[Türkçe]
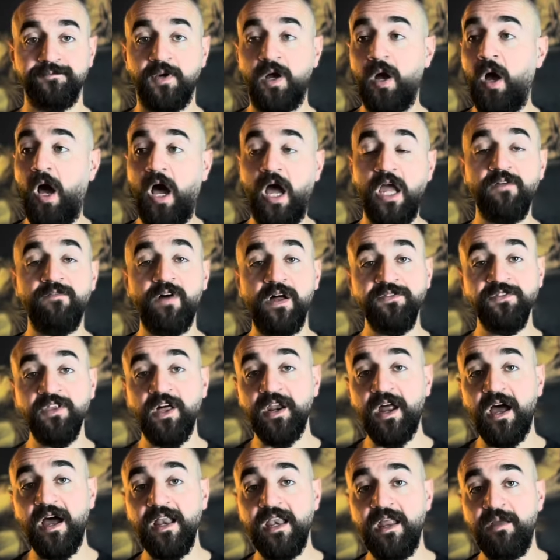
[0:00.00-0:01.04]
Hayvanlar
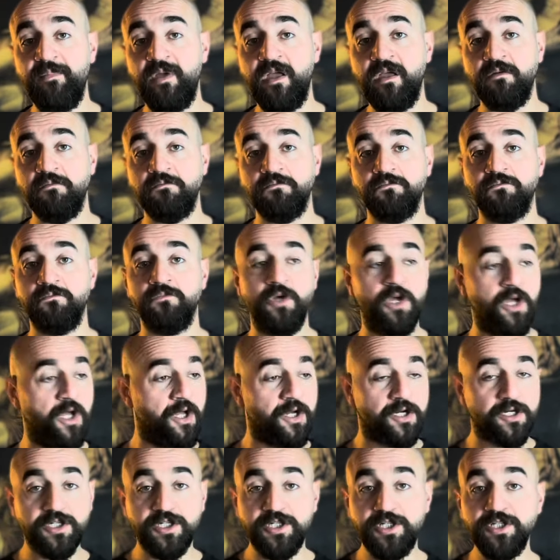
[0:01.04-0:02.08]
alemi
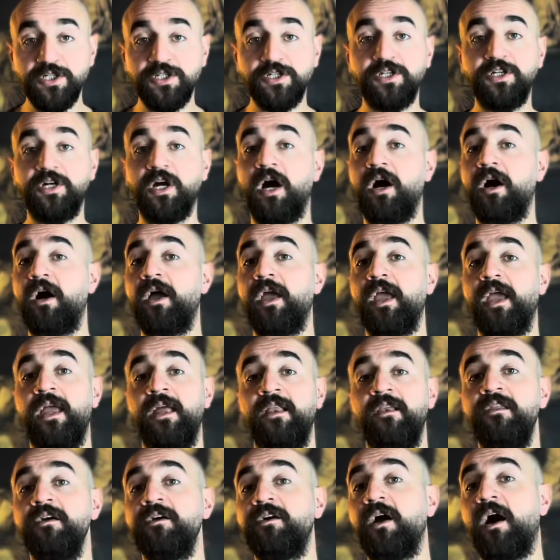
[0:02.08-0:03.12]
40K,
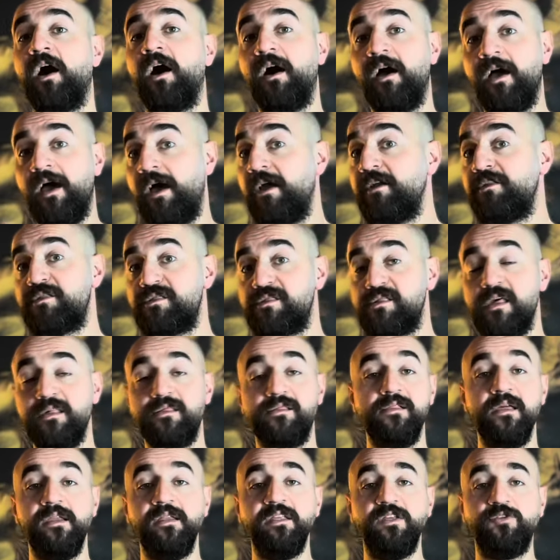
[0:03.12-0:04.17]
50K Hz
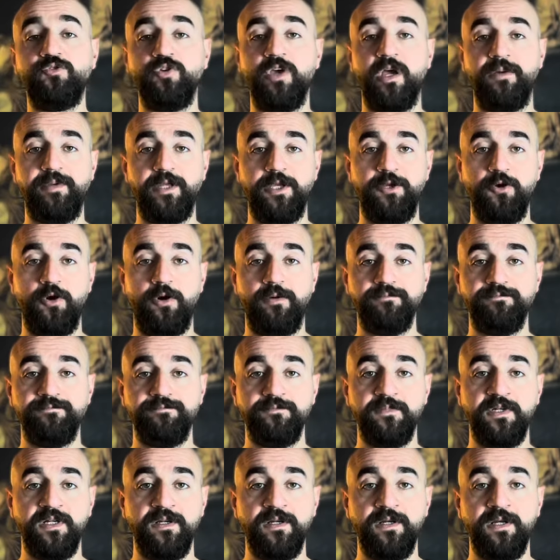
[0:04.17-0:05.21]
sesleri de duyabiliyor.
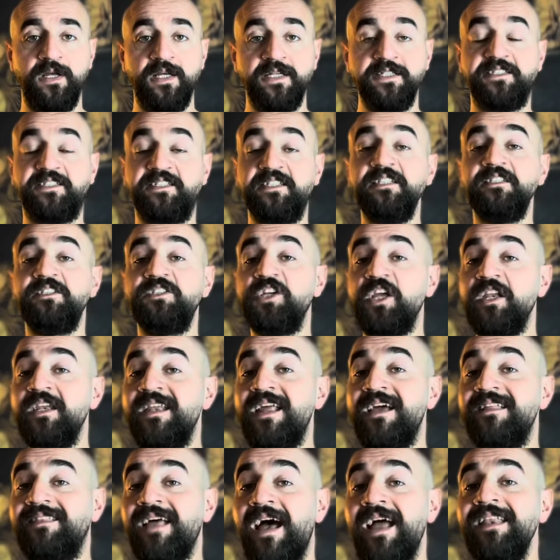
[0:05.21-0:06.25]
Sizce
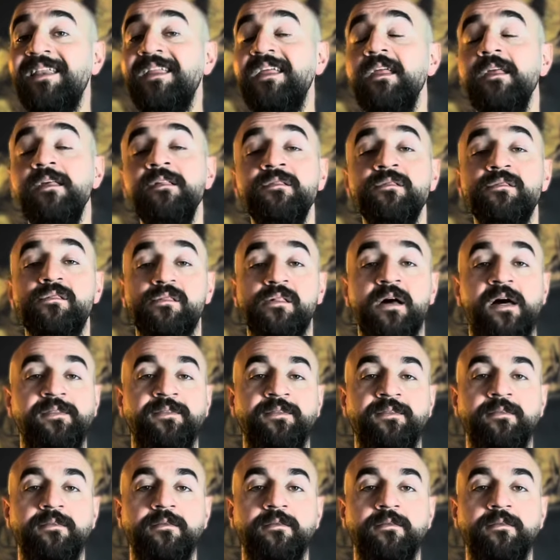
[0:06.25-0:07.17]
neden insan